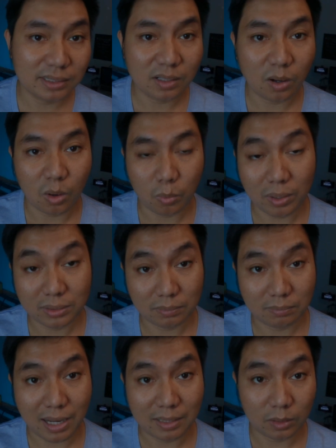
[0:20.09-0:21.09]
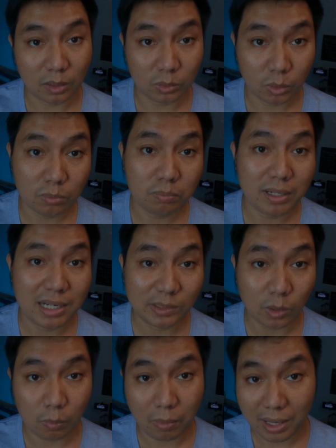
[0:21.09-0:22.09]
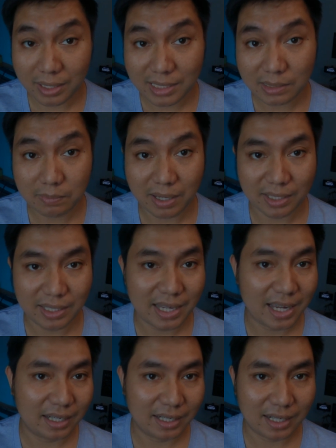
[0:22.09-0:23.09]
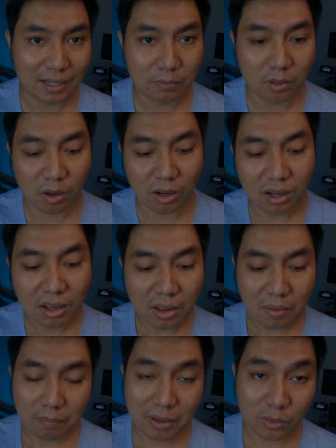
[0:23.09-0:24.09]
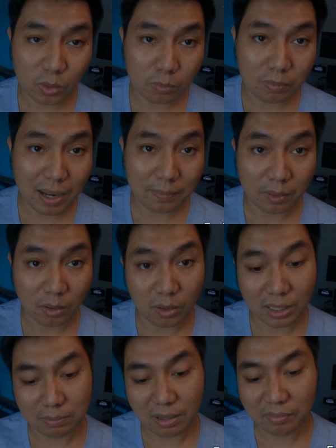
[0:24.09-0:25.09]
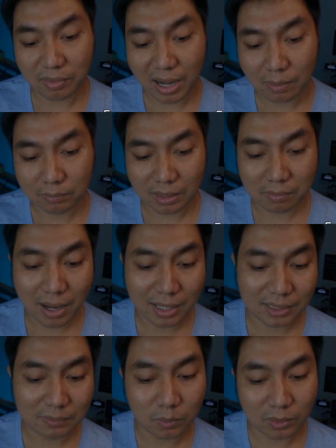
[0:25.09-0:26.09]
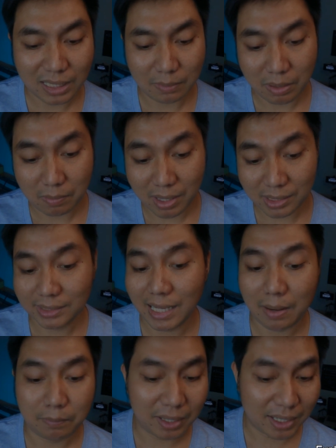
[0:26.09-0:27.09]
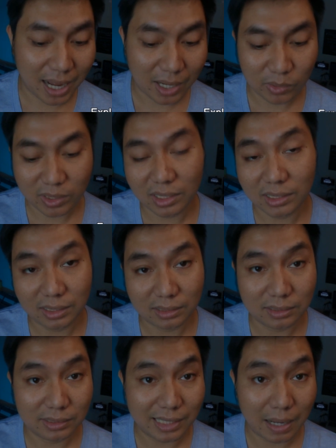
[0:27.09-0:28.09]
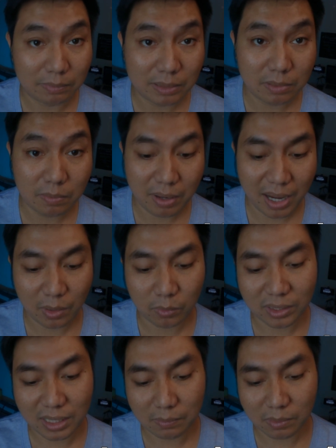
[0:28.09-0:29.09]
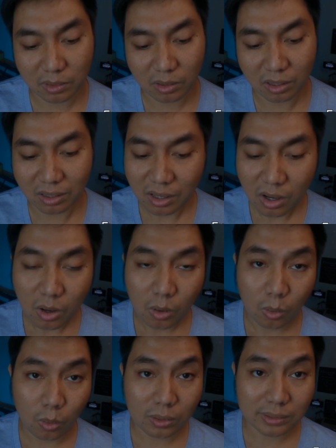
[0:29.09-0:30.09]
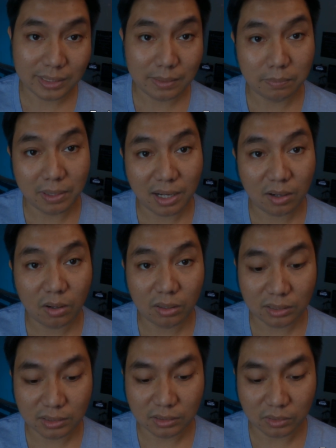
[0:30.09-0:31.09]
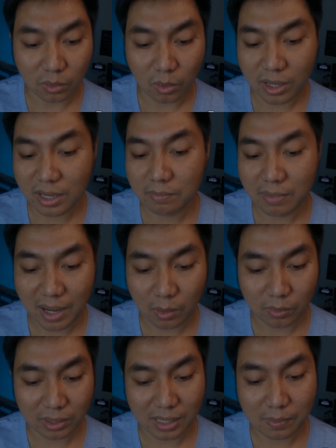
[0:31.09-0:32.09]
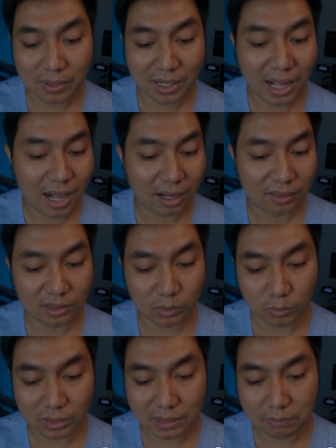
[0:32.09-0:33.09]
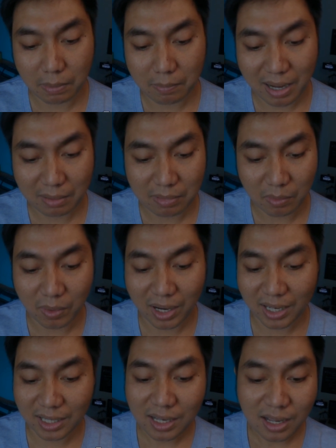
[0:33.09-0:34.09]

ซึ่งก็ออกวางจำหน่ายตอนต้นปี สองพันยี่สิบเอ็ด นี่เองนะครับก็เป็นรูปแบบของ Eau de Parfum นะมาทั้งหมดเนี่ยประมาณสามขนาดด้วยกันเลยคือสามสิบมิลลิลิตร นะครับแล้วก็หกสิบแล้วก็หนึ่งร้อยมิลลิลิตร นะครับราคาก็จะอยู่ที่ประมาณแบบว่า